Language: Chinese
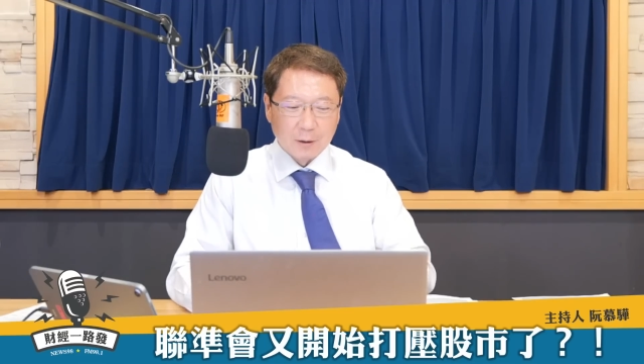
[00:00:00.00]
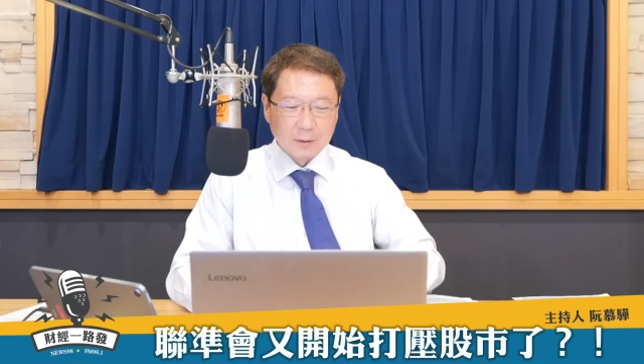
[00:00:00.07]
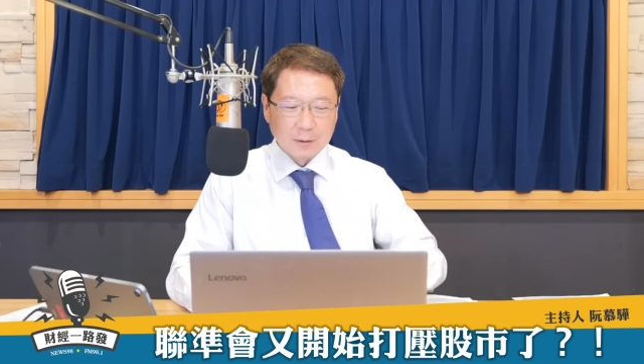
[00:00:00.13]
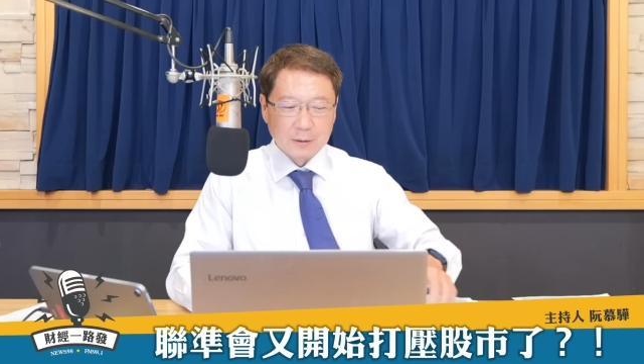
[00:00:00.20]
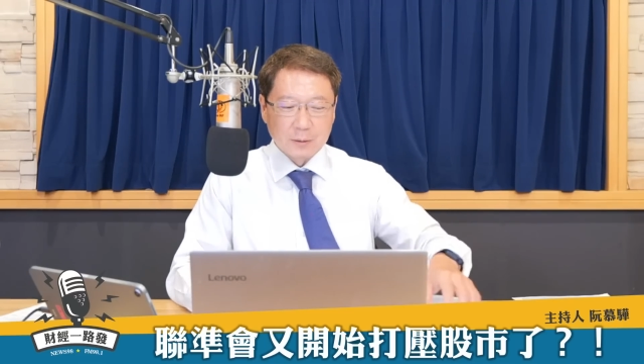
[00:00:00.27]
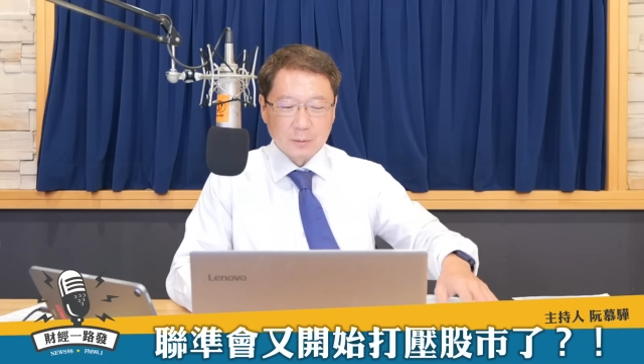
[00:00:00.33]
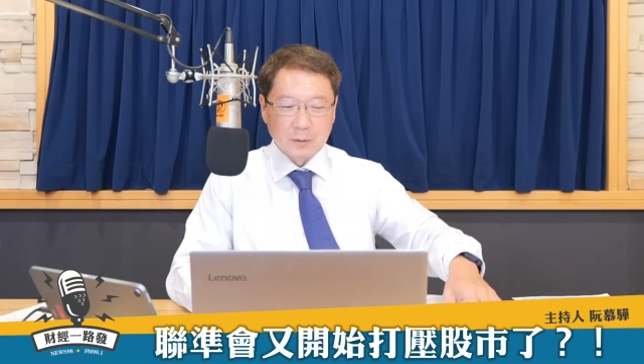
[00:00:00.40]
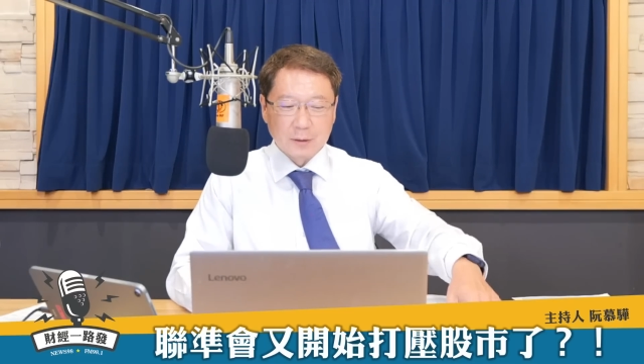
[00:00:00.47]
或
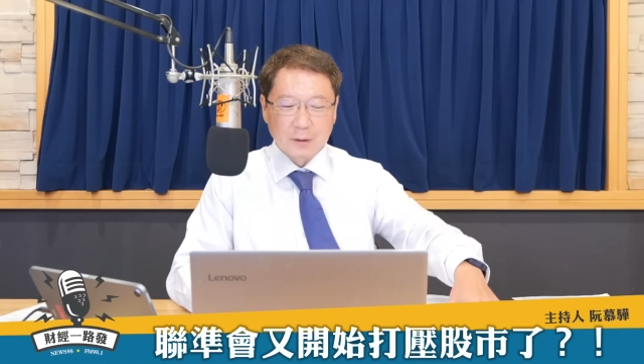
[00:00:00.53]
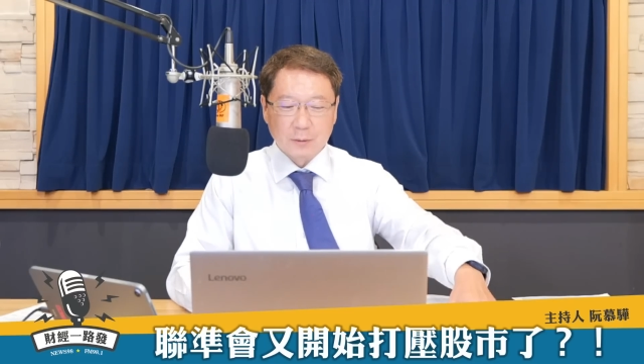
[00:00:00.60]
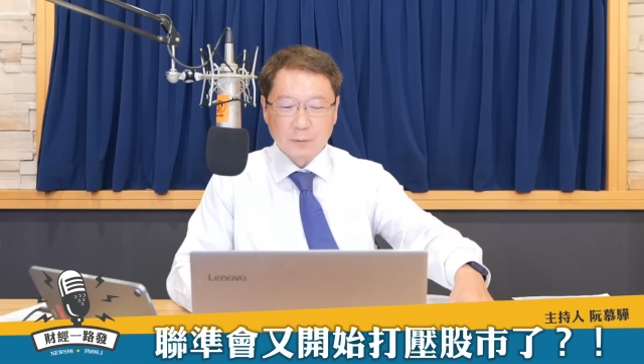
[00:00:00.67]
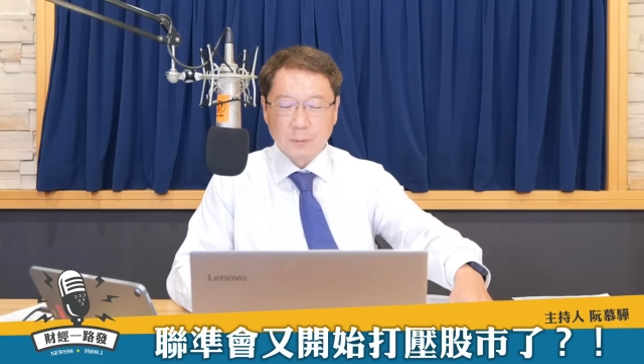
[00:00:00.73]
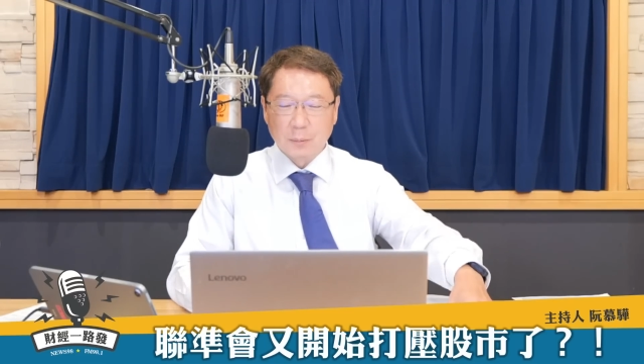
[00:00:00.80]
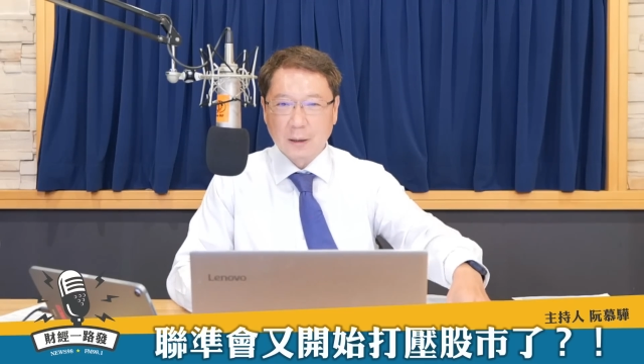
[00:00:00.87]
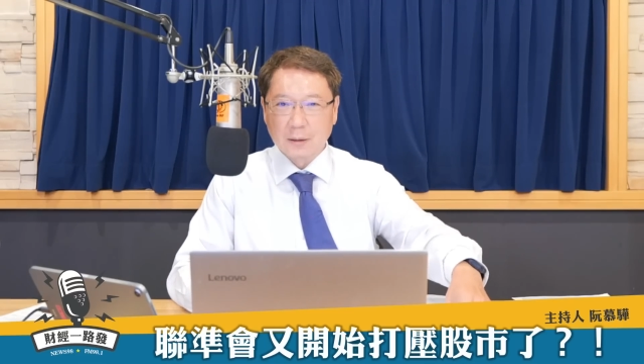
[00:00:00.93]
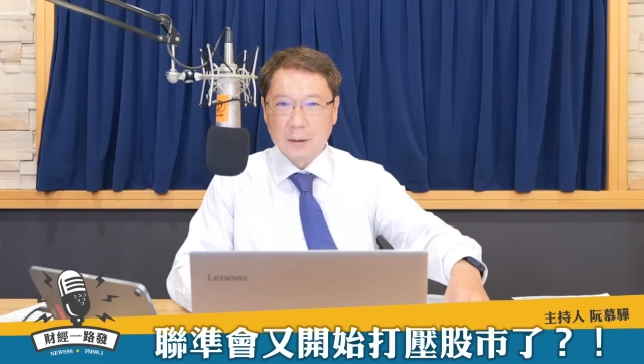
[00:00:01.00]
者说呢
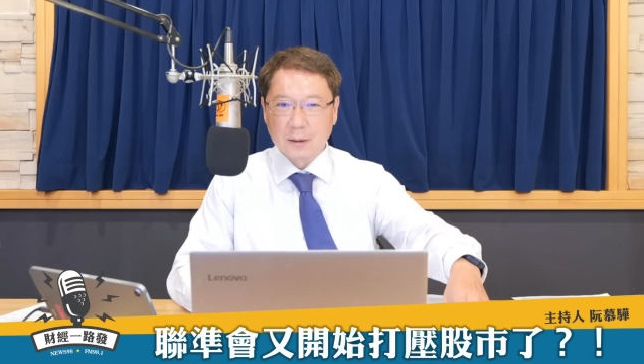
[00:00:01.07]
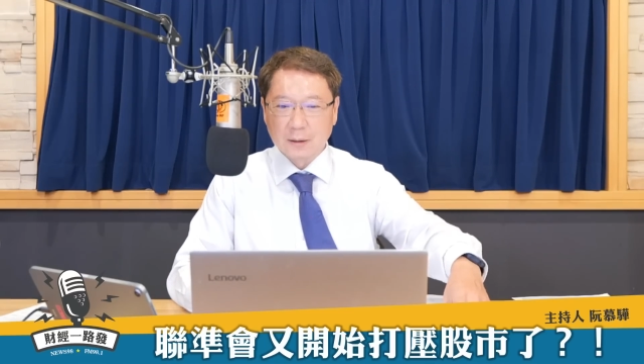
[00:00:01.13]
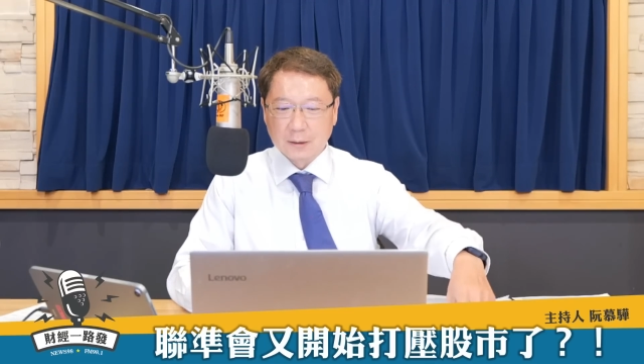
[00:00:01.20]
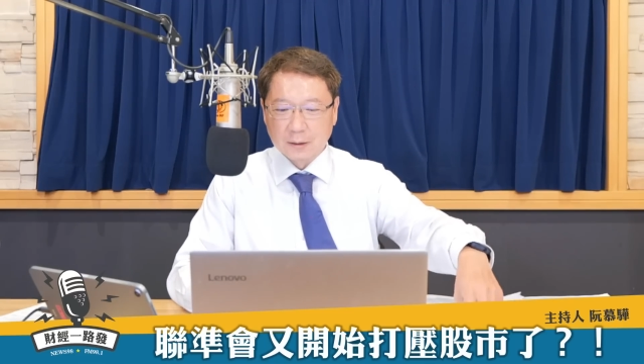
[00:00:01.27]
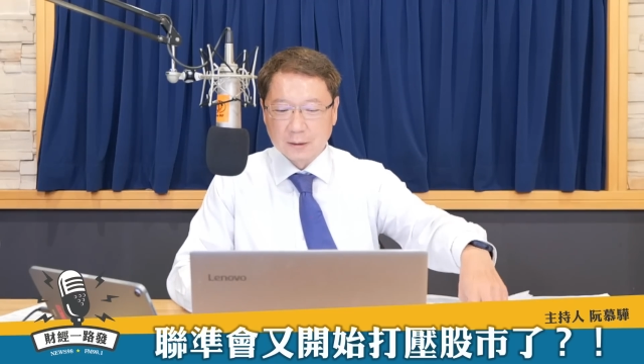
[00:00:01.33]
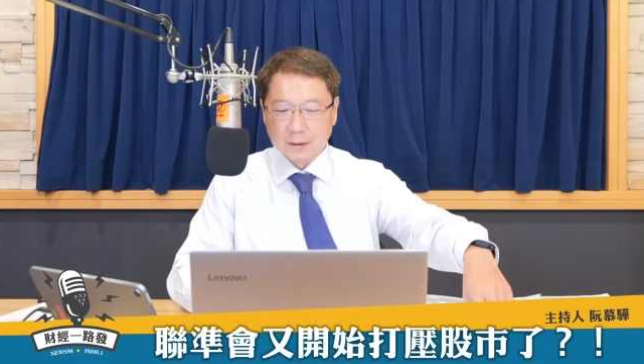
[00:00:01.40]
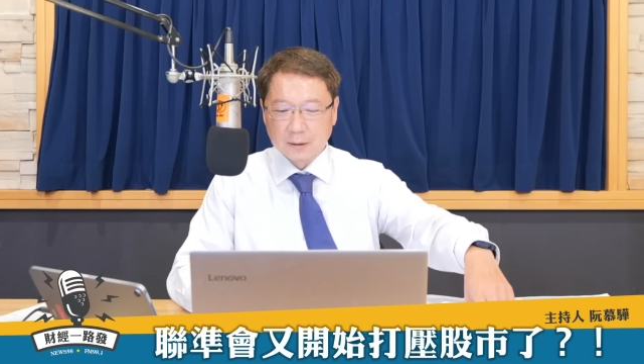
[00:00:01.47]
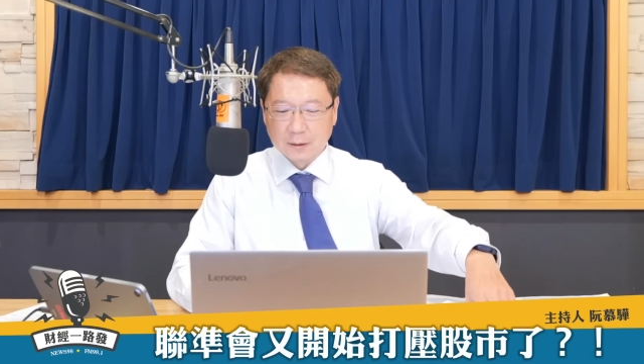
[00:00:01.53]
股票的一
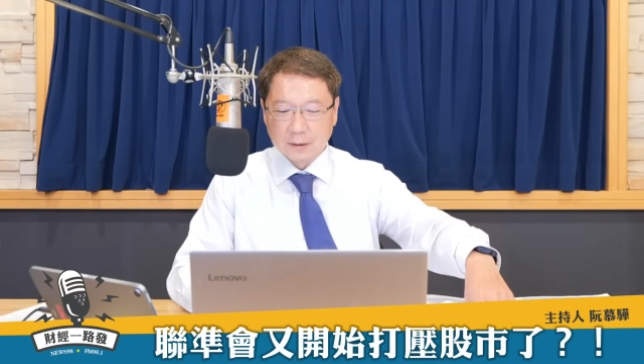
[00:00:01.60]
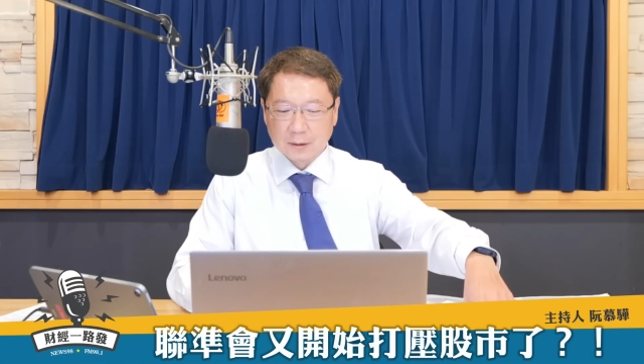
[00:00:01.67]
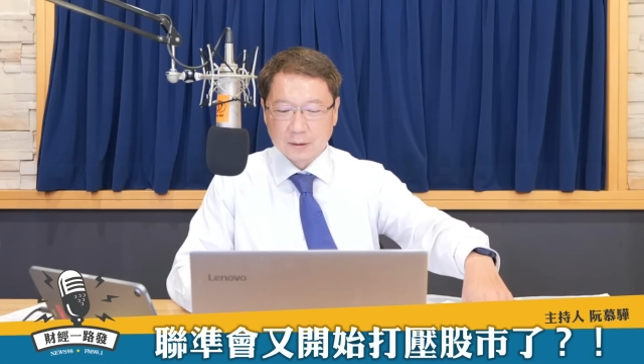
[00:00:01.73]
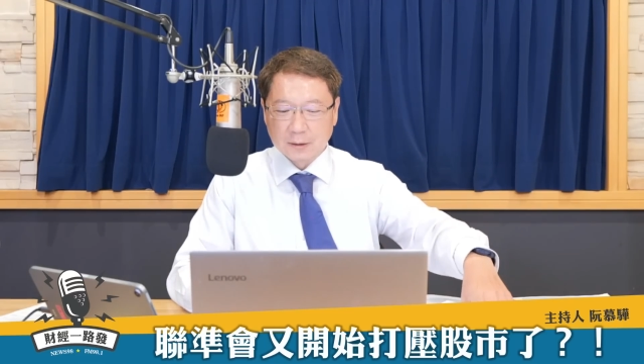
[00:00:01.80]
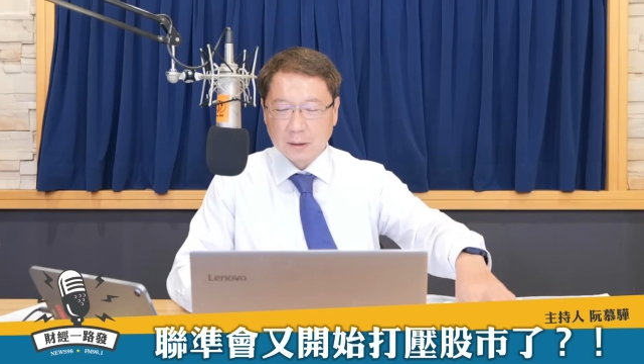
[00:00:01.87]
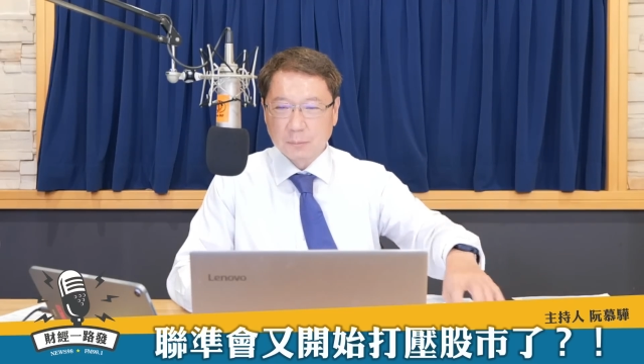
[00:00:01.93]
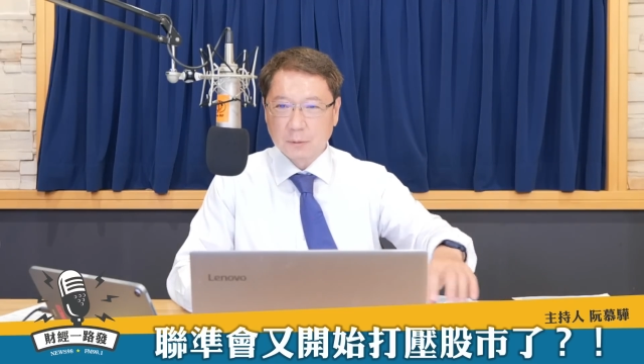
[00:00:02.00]
个在